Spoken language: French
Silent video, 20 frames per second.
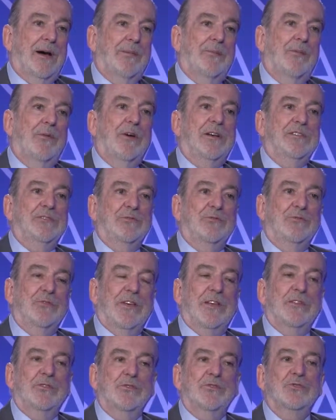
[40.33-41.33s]
rapport à son
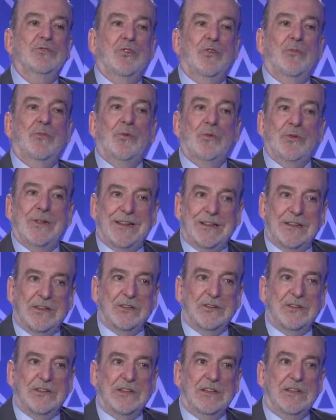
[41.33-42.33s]
ouverture sur le monde
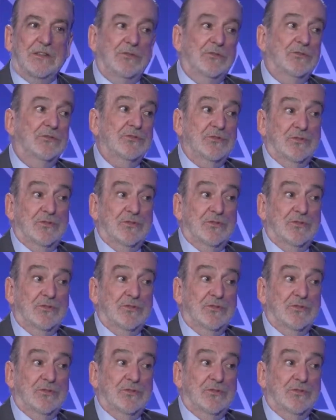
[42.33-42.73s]
atlantique. Donc